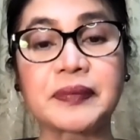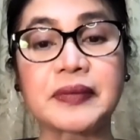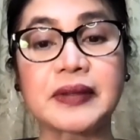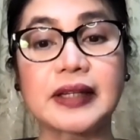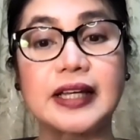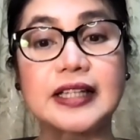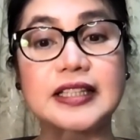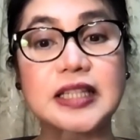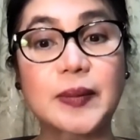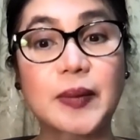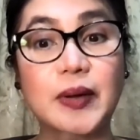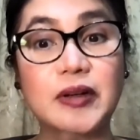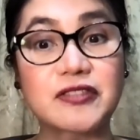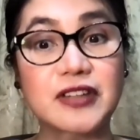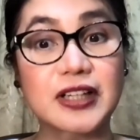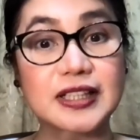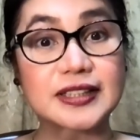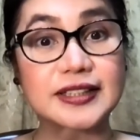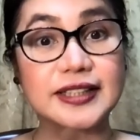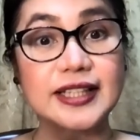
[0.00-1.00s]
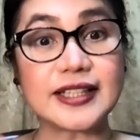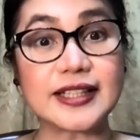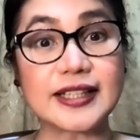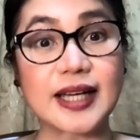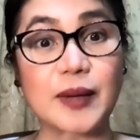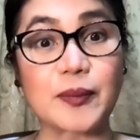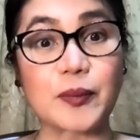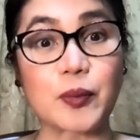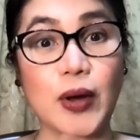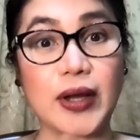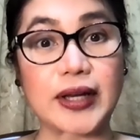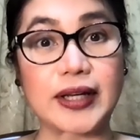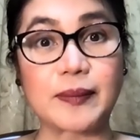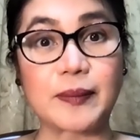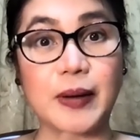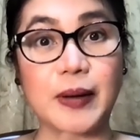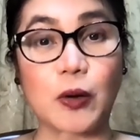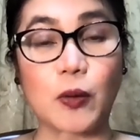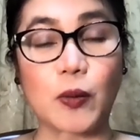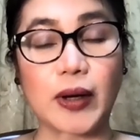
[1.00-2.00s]
Isa pang vaccine na pwede
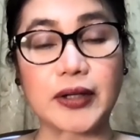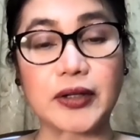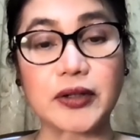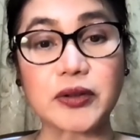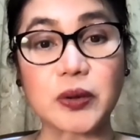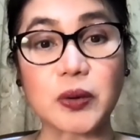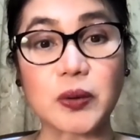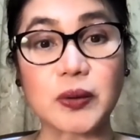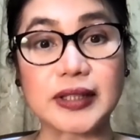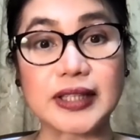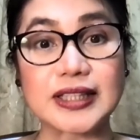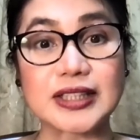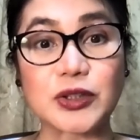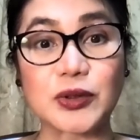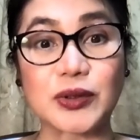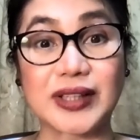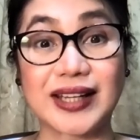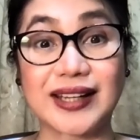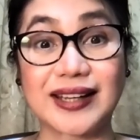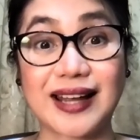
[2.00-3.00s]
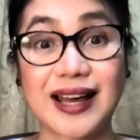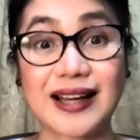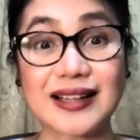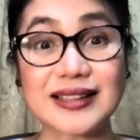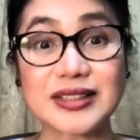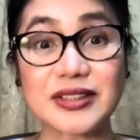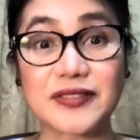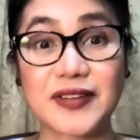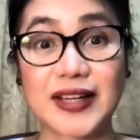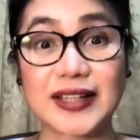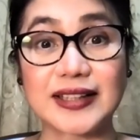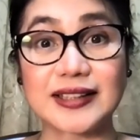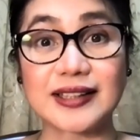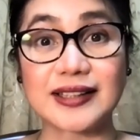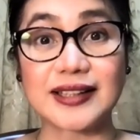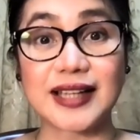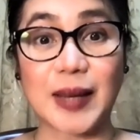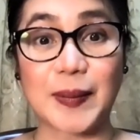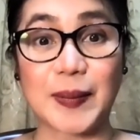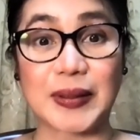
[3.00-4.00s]
pang 1 year old is yung inactivated
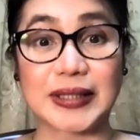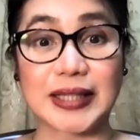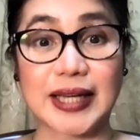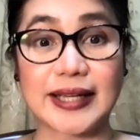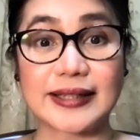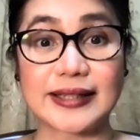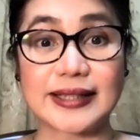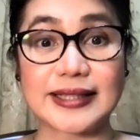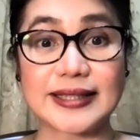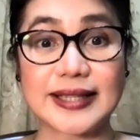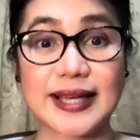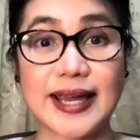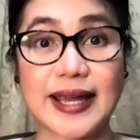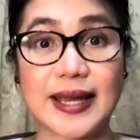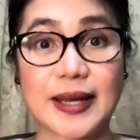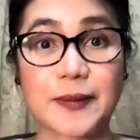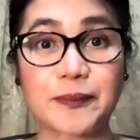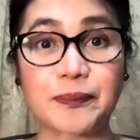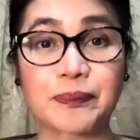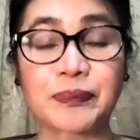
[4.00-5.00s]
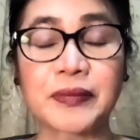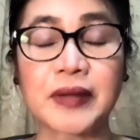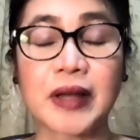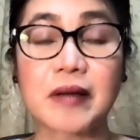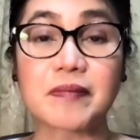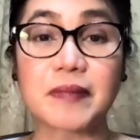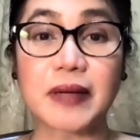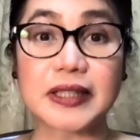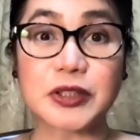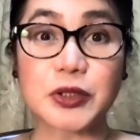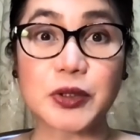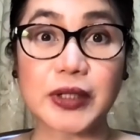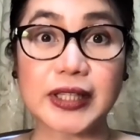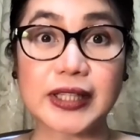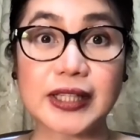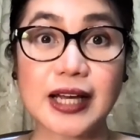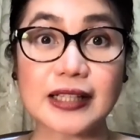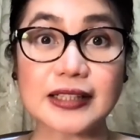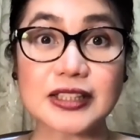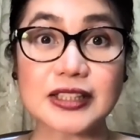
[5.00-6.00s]
hepatitis A. Pag yung
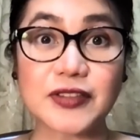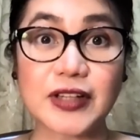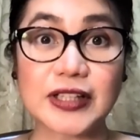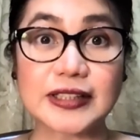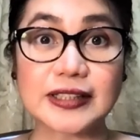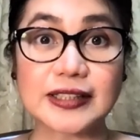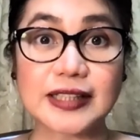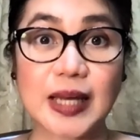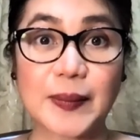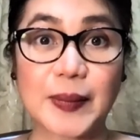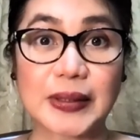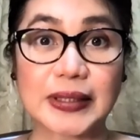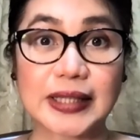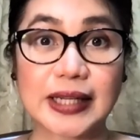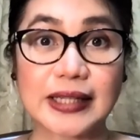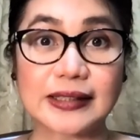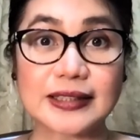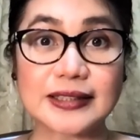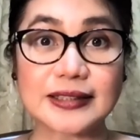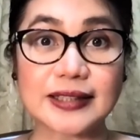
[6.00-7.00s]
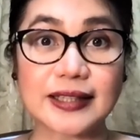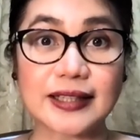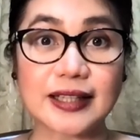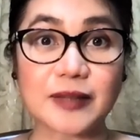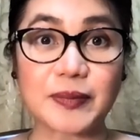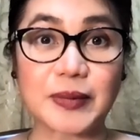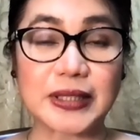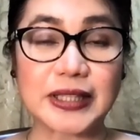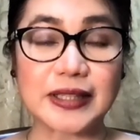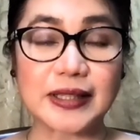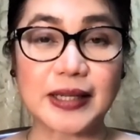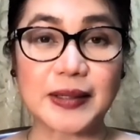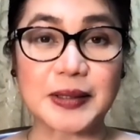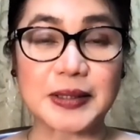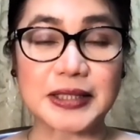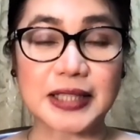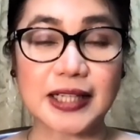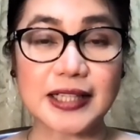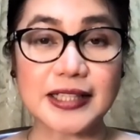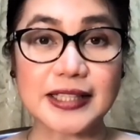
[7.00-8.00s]
inactivated hepatitis A ang binigay
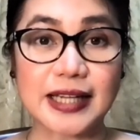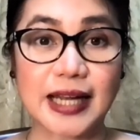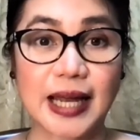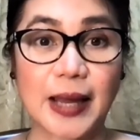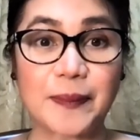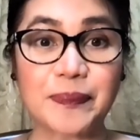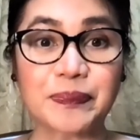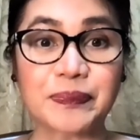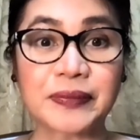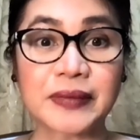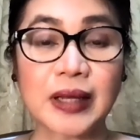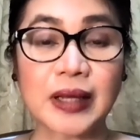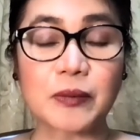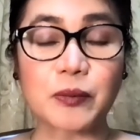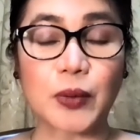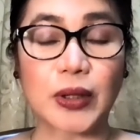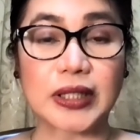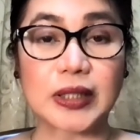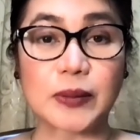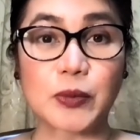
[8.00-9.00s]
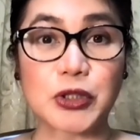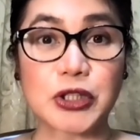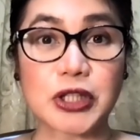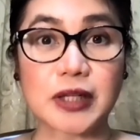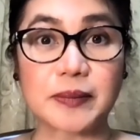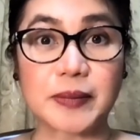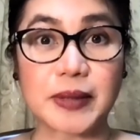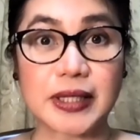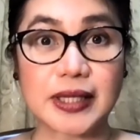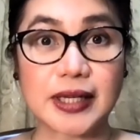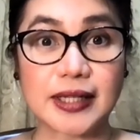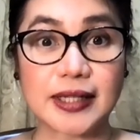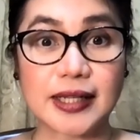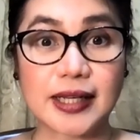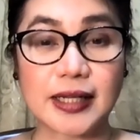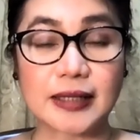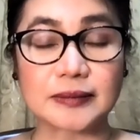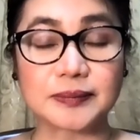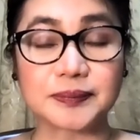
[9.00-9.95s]
sa kanya, pwede mo siyang bigyan ng